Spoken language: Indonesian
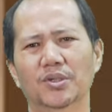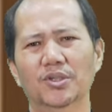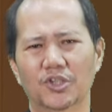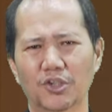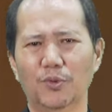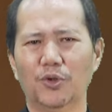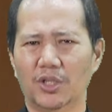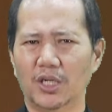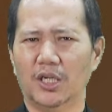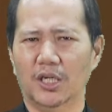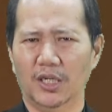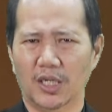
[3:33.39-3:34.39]
seperti
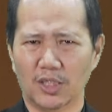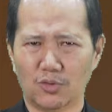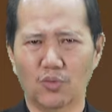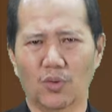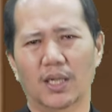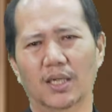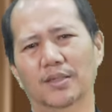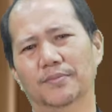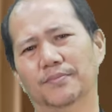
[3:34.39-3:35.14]
kehendak Tuhan.